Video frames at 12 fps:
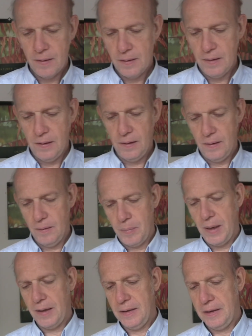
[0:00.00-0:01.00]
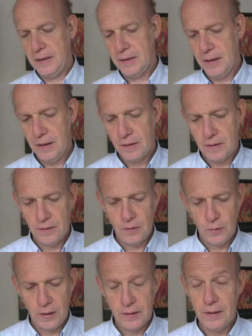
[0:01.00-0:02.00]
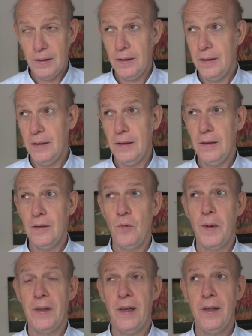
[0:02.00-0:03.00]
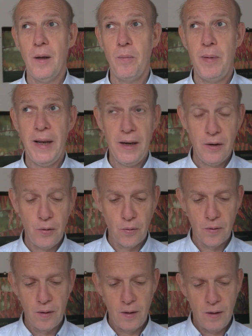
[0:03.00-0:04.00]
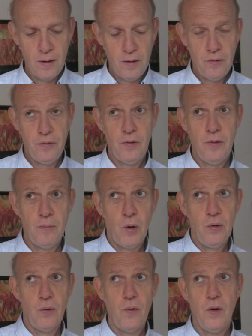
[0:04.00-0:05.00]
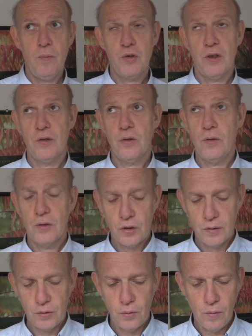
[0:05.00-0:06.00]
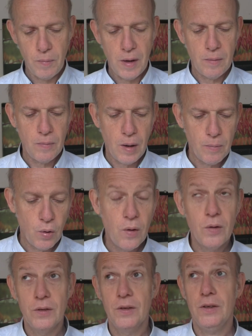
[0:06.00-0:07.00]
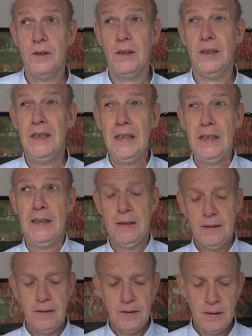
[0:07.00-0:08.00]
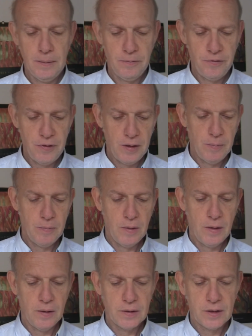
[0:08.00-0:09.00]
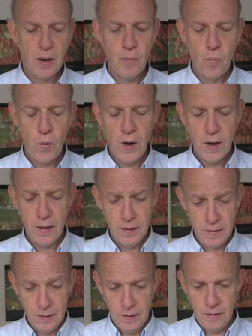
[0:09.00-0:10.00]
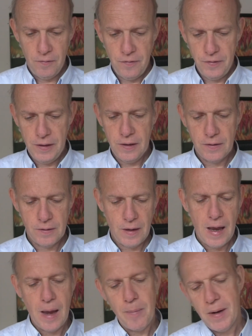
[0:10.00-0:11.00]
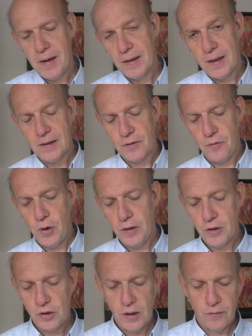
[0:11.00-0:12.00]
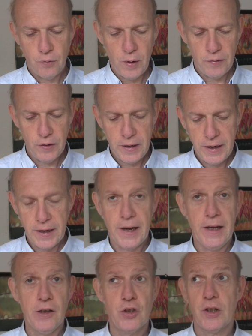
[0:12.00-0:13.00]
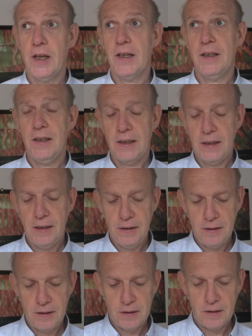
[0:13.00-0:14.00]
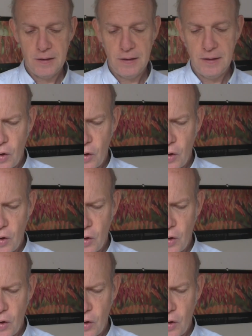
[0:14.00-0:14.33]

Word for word: die Parallelität oder die, die Übereinanderblendung von Monroe im Chanton, Chanton Marmont und äh, dem Film äh, Somewhere findet einmal ganz wörtlich statt, wo von einer Rennstrecke die Rede ist, die